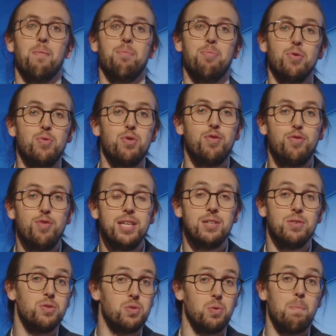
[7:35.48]
beaucoup de fuites
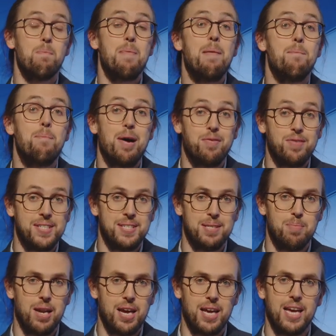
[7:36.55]
ne sont même pas
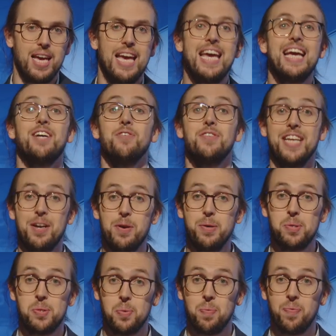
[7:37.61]
visibles. Et quand elles
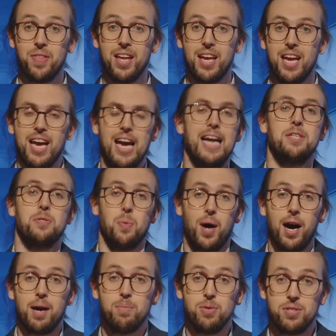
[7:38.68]
le sont, elles sont
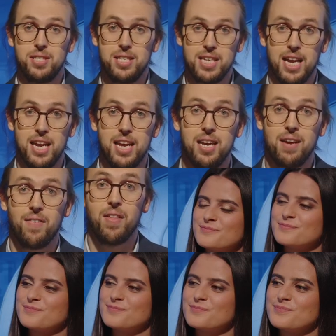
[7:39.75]
rarement signalées.
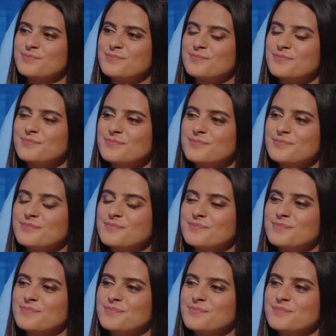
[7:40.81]
Enfin,
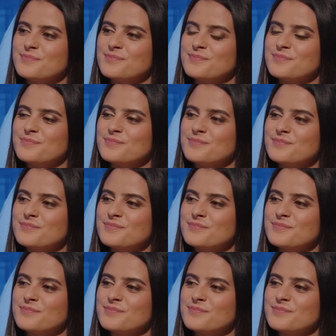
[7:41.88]
elles touchent